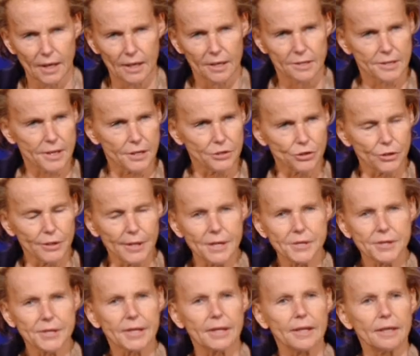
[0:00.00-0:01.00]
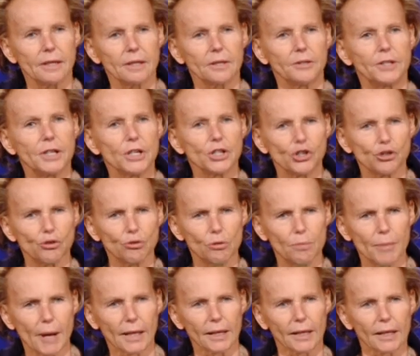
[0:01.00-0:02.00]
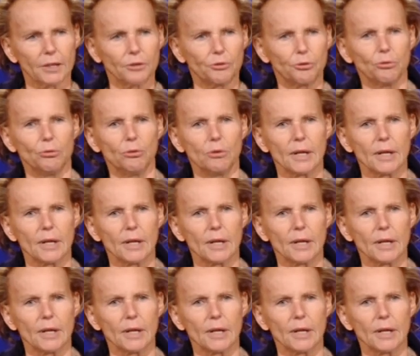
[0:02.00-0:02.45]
cette jeunesse qui déjoue malgré tout